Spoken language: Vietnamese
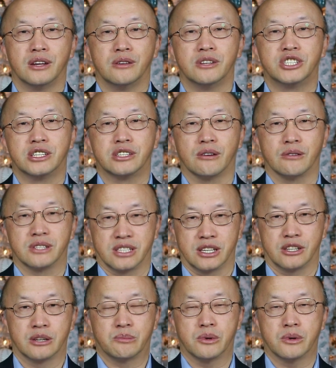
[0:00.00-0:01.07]
giữ chuyện đầu chỉ
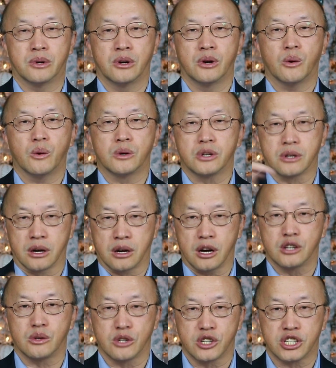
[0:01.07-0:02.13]
được bố ô được có
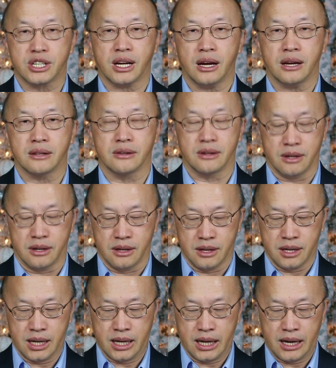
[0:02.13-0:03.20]
rồng sát nè
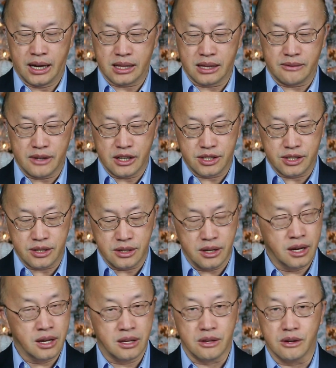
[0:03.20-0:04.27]
hả đều vâng chứ
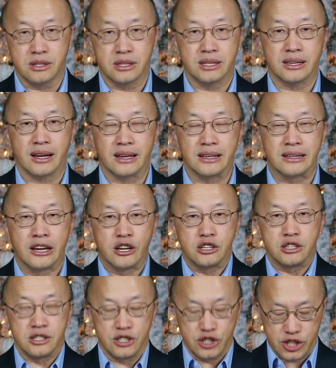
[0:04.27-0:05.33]
giữ chạy lại
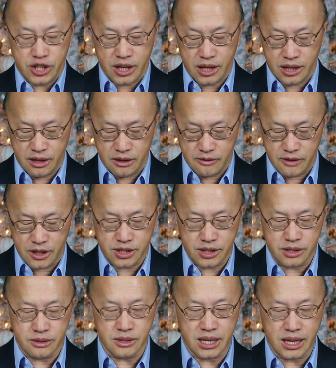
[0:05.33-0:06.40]
để vâng chứ
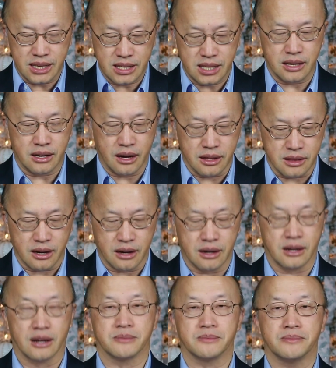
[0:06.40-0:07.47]
tôi kể chỉ hắn đều
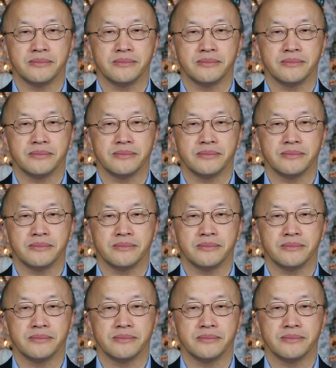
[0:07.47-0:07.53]
lại